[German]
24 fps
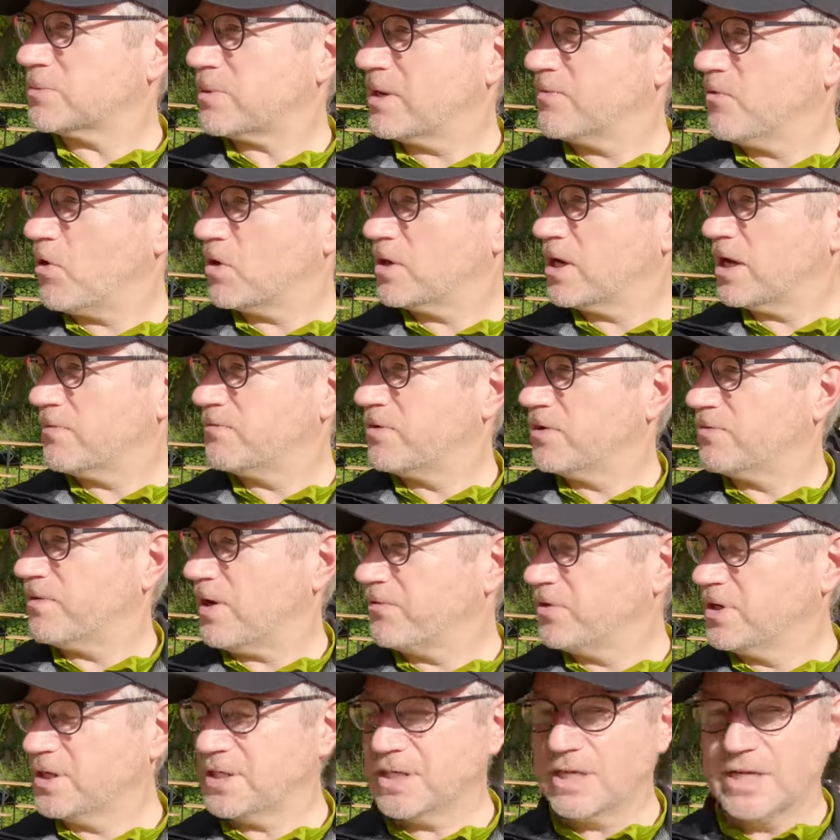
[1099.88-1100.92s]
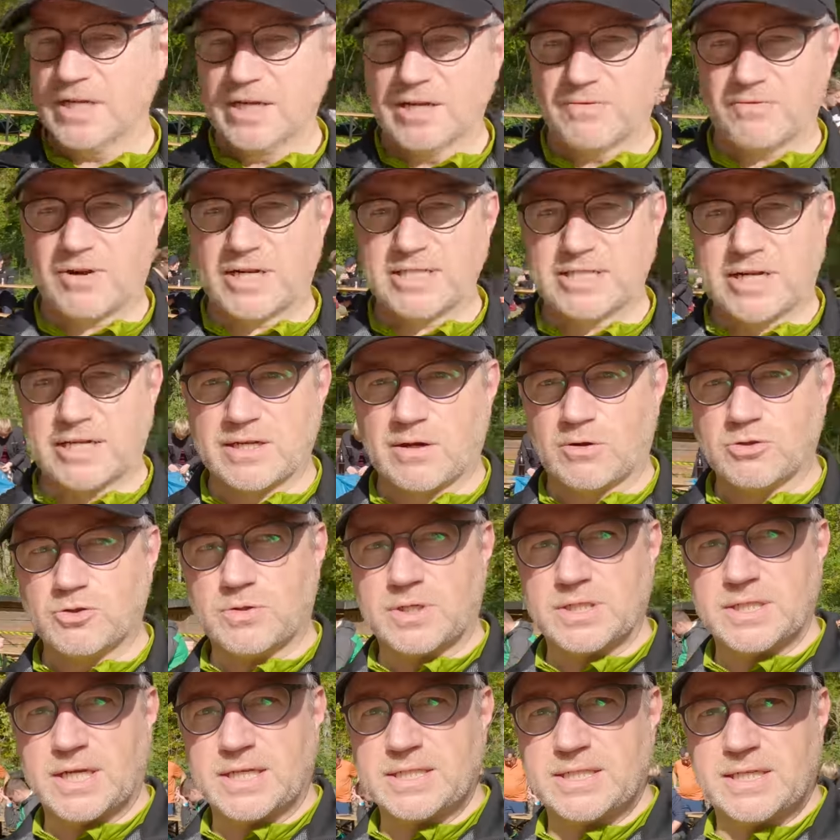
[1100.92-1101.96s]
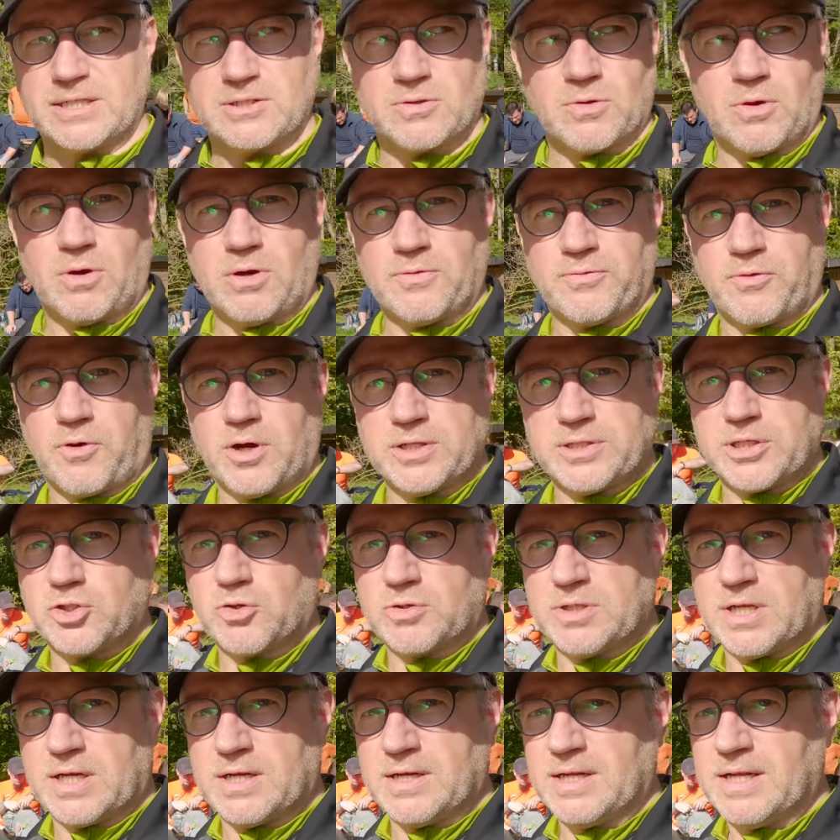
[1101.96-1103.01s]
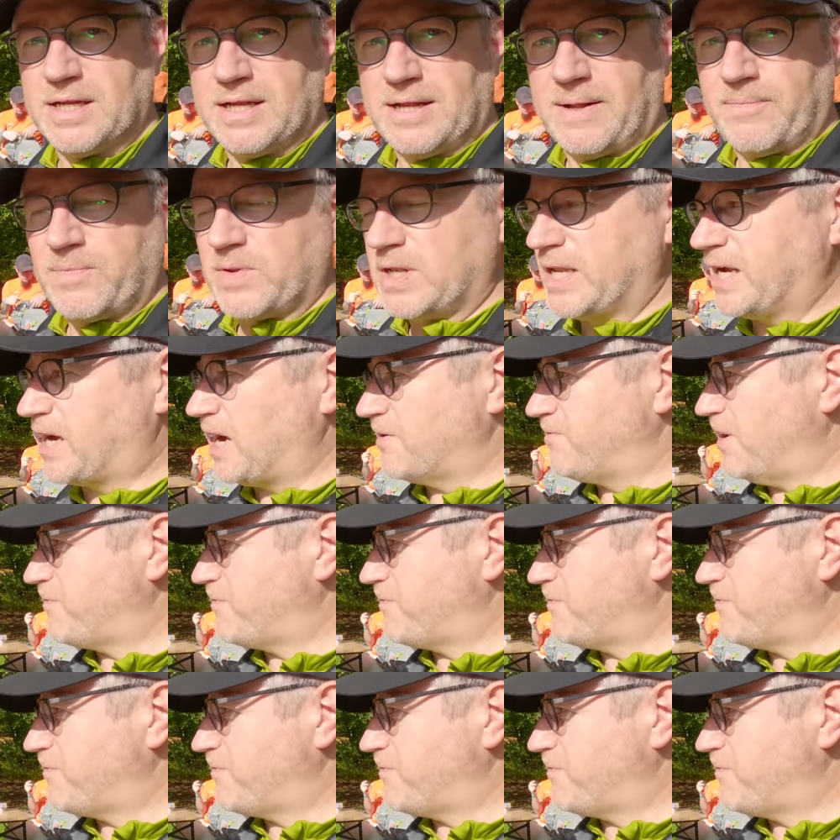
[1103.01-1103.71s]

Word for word: zwei Wochen hatten wir Waffeln. Walter hat auch schon gesagt, hier so, oh, freut sich schon hier lecker